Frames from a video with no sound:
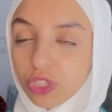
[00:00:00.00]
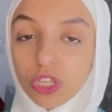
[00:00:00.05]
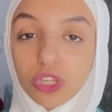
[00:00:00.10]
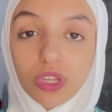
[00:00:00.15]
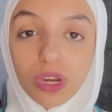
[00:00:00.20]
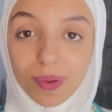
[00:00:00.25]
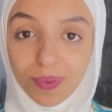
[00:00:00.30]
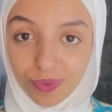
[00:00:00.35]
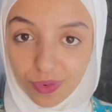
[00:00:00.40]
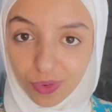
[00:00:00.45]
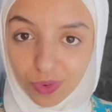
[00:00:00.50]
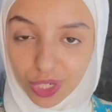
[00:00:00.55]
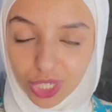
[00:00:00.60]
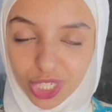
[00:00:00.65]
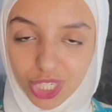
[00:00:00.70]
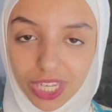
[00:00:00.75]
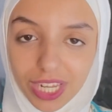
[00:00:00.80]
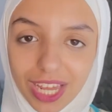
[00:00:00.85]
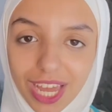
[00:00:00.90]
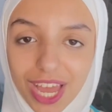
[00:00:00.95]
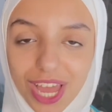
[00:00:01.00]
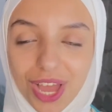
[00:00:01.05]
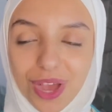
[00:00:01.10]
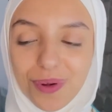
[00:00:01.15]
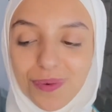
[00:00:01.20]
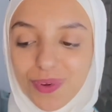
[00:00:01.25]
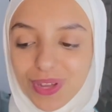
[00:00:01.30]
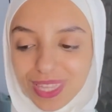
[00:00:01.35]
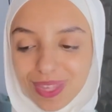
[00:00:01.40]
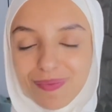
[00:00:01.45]
تضرب في وشك
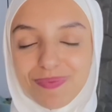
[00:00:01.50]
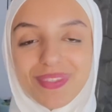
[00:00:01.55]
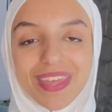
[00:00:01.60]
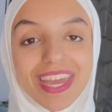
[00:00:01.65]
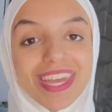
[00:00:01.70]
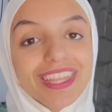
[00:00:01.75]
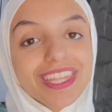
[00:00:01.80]
وتبداي